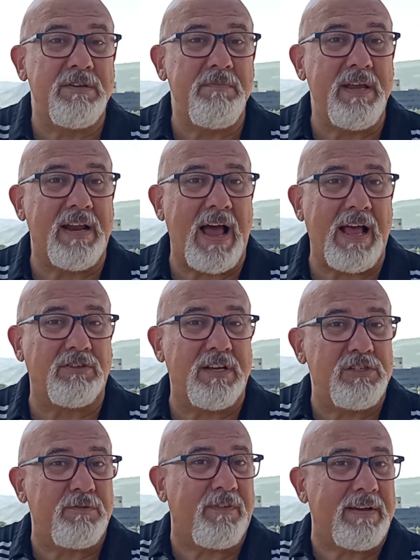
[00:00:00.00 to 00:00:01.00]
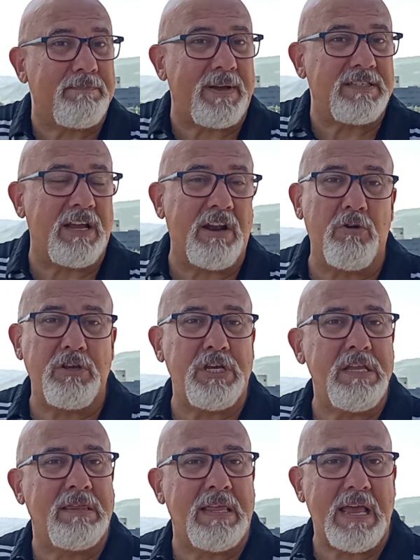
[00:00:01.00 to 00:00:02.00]
admirados, eles passaram a
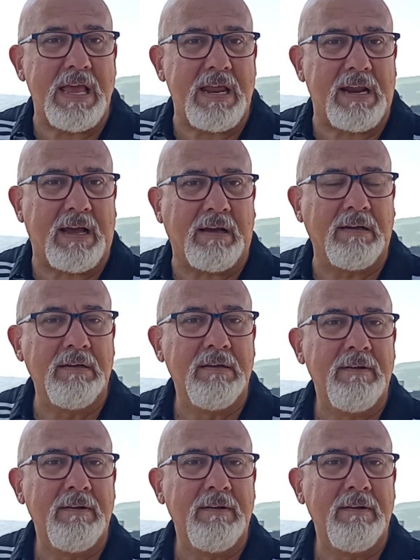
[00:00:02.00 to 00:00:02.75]
noite inteira